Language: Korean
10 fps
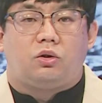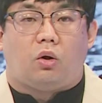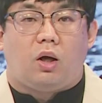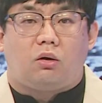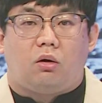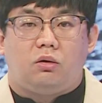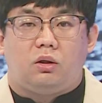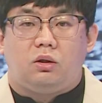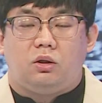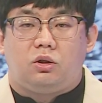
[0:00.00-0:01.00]

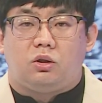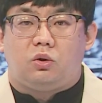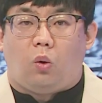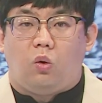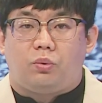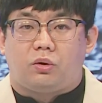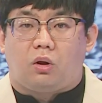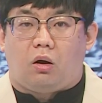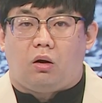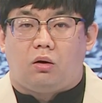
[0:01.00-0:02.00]
전라권은 늦은
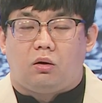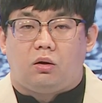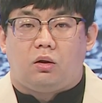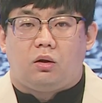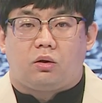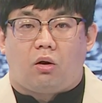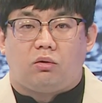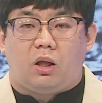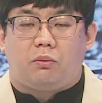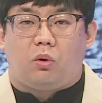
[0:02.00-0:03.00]
오후부터
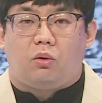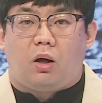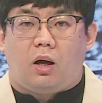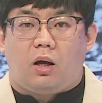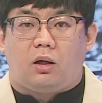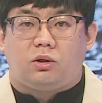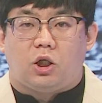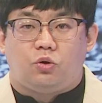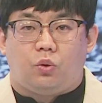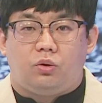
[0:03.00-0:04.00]
경남권과
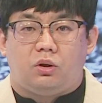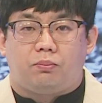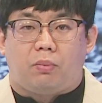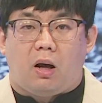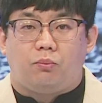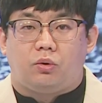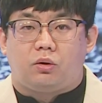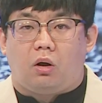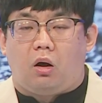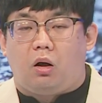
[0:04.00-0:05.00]
제주도는
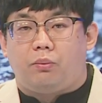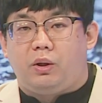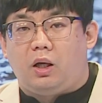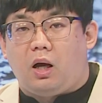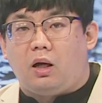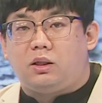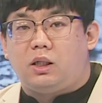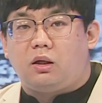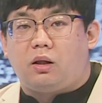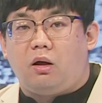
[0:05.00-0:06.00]
밤부터 비가
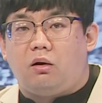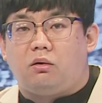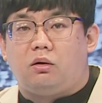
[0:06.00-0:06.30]
시작되어